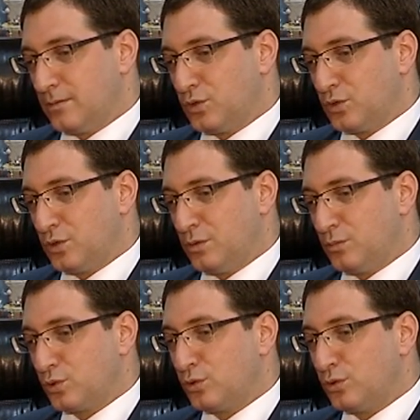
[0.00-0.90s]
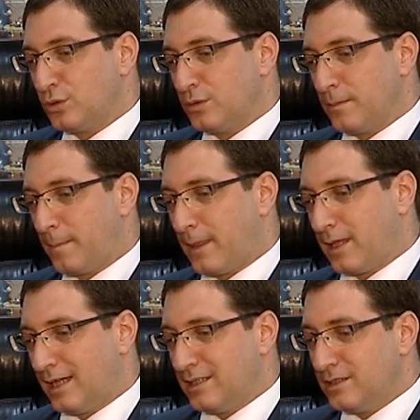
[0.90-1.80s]
çünkü mutluluk
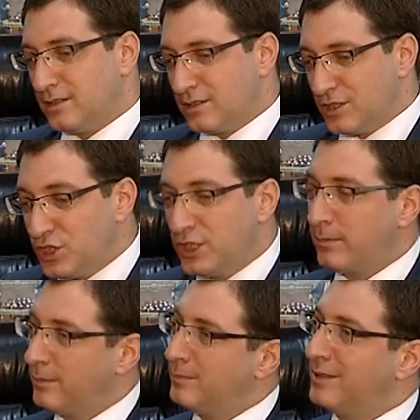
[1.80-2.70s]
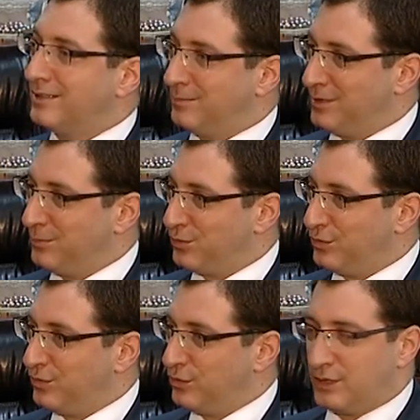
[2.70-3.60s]
yani iş yapabilme anlamında
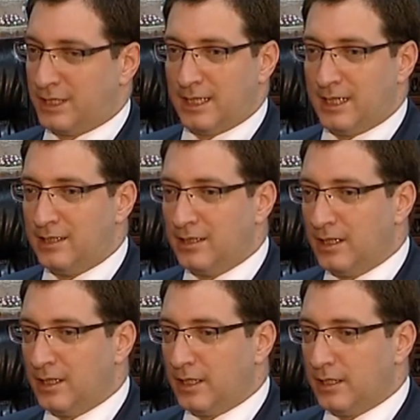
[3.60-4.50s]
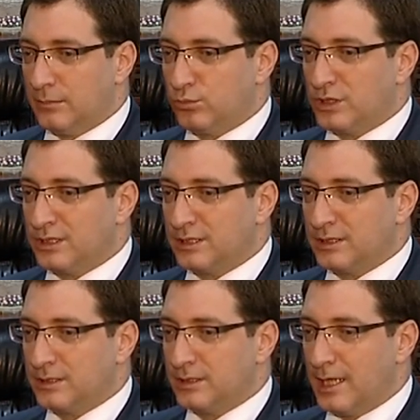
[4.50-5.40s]
mutluluksa eğer e,
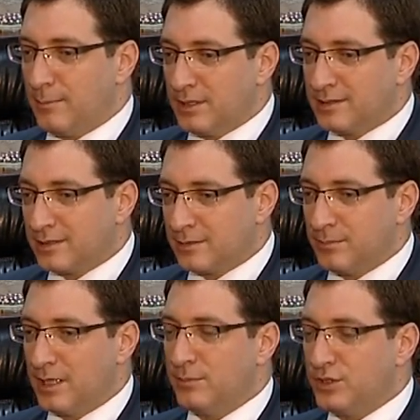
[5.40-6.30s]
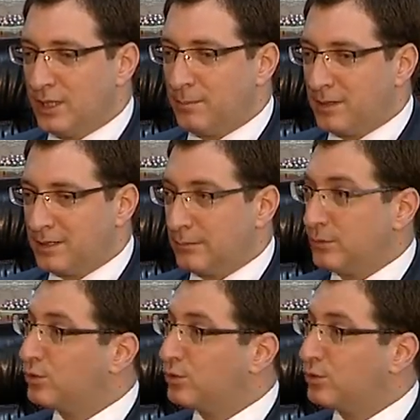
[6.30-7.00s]
burası hem yatırım hem iş yapma anlamında